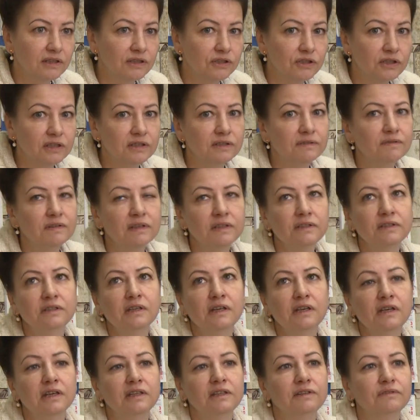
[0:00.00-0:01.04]
и через две
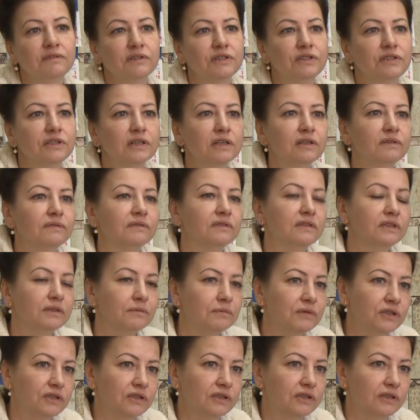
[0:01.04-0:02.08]
недели они выезжают в
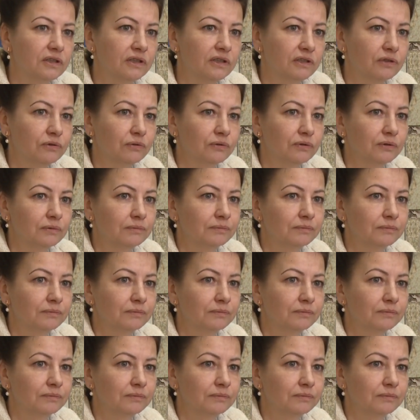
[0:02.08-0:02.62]
эндемичные районы.